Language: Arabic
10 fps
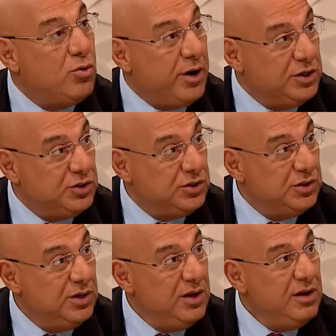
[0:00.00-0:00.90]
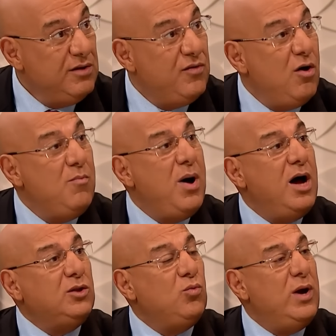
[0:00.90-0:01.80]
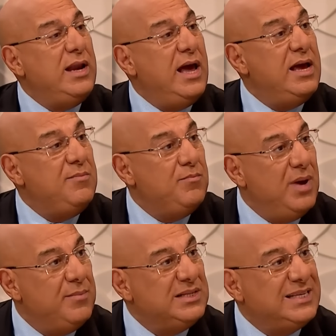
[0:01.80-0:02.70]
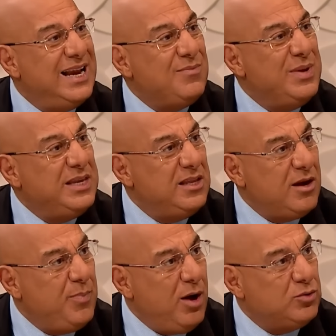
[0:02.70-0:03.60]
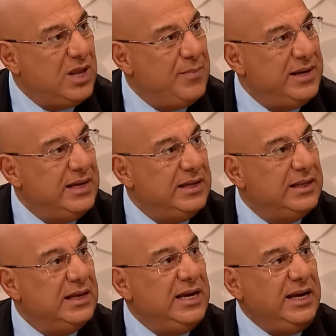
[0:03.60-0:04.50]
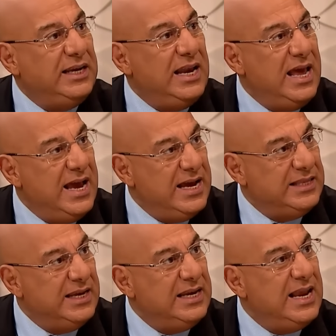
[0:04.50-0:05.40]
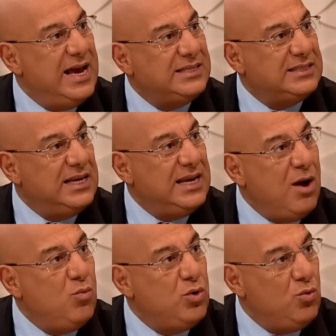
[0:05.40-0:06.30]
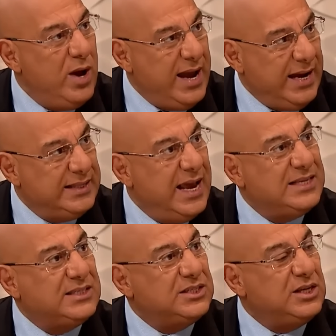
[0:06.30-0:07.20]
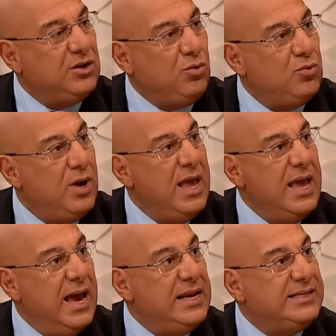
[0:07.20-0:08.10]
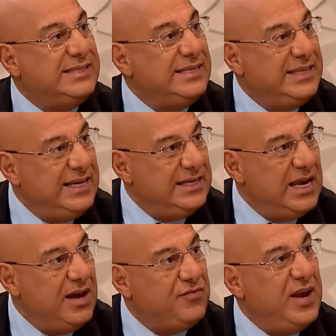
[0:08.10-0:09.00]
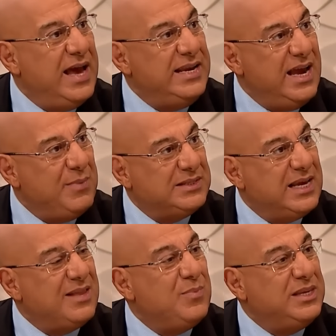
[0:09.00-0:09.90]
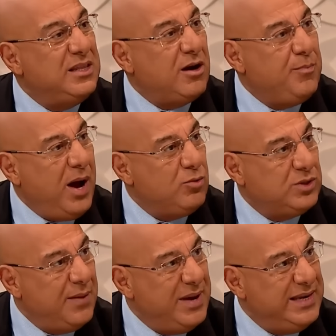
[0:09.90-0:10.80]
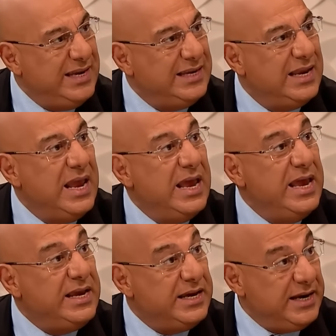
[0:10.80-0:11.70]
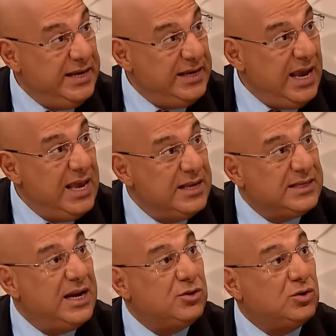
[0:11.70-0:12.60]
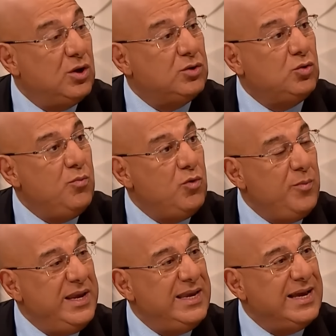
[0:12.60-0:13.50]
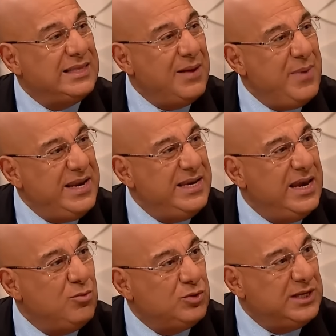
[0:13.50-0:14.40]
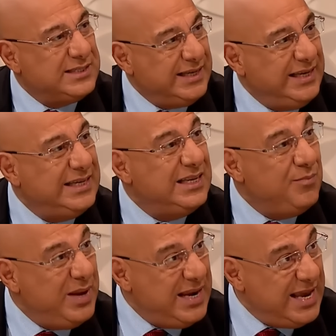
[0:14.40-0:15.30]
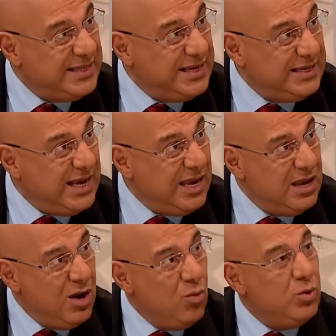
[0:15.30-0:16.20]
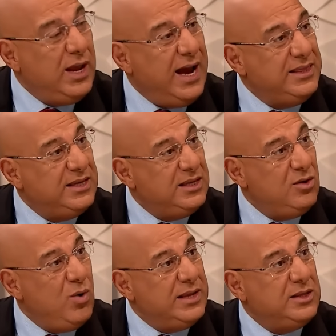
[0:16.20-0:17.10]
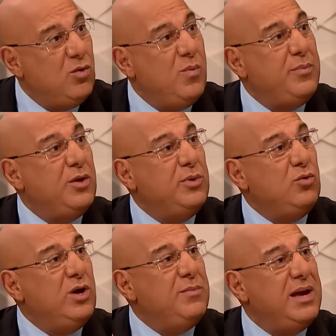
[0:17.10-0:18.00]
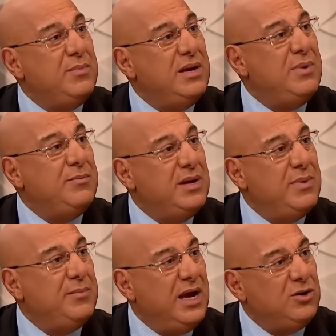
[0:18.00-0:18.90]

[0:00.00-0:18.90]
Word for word: قريش فهم اطول ائمه من سنه 284 يحيى الهادي اللي أس الاول واحد اسس الحو... الزيديه في اليمن سنه 284 هجريه سنه 898 ميلاديه ولحد دلوقتي هم بيؤمنوا امام امام امام